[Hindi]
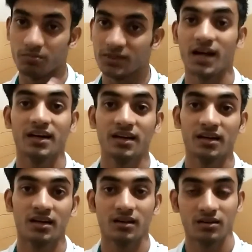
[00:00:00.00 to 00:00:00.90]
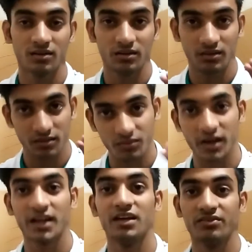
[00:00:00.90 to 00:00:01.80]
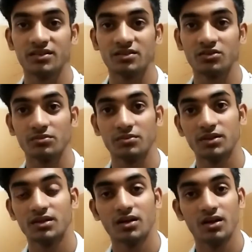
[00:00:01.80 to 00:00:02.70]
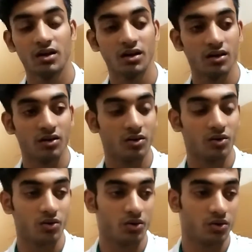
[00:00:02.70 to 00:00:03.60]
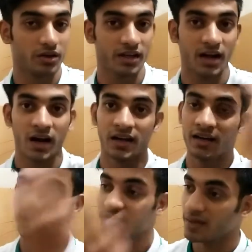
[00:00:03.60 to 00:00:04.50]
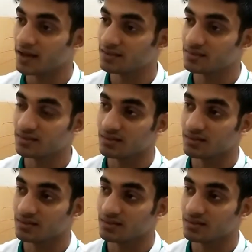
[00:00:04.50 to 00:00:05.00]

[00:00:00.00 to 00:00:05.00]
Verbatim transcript: मजाक नहीं कर रहा बाकी डिफरेंस है दोनों में और ये रहा टेन एस मैक्स